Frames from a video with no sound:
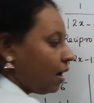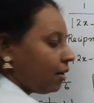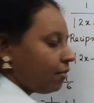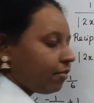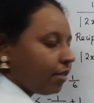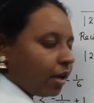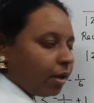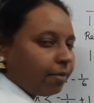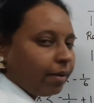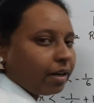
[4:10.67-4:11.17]

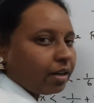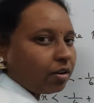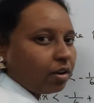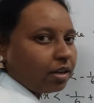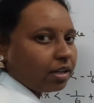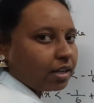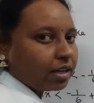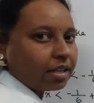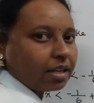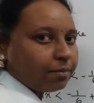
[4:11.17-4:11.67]
ஃபைவ் பை
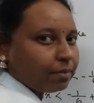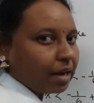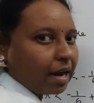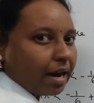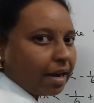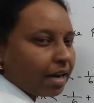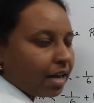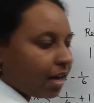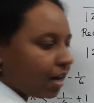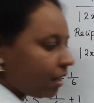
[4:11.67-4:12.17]
டுவெல்ங்கிறது நமக்கு
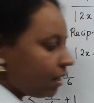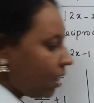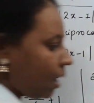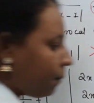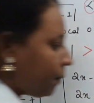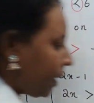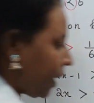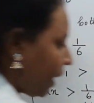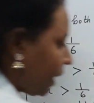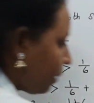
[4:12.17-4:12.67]
ஆட் ஆகாது
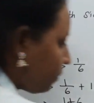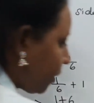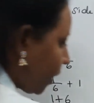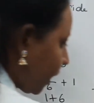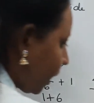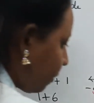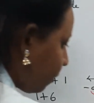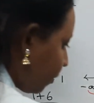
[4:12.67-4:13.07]
அப்படின்னா என்ன ப்ராக்கெட்